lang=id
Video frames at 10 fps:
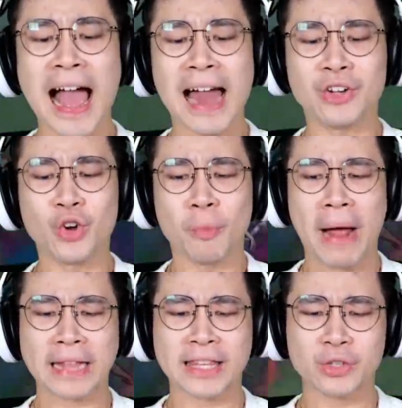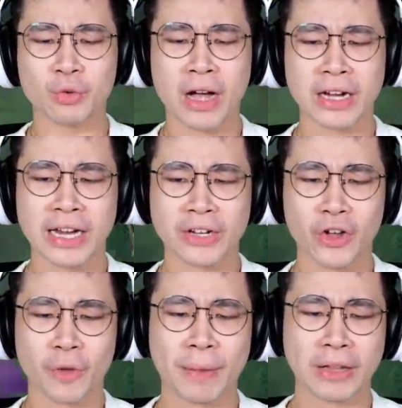Aduh, mati juga kena
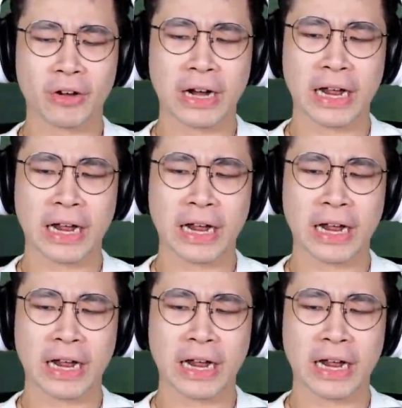keroyok empat orang,